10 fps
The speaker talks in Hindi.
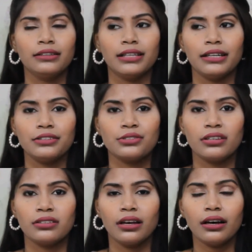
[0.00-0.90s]
दैट इज़
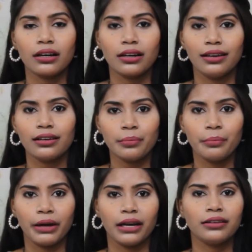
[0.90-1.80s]
जस्ट अ क्लिक
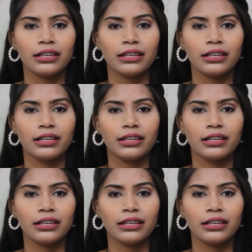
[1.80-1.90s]
वेट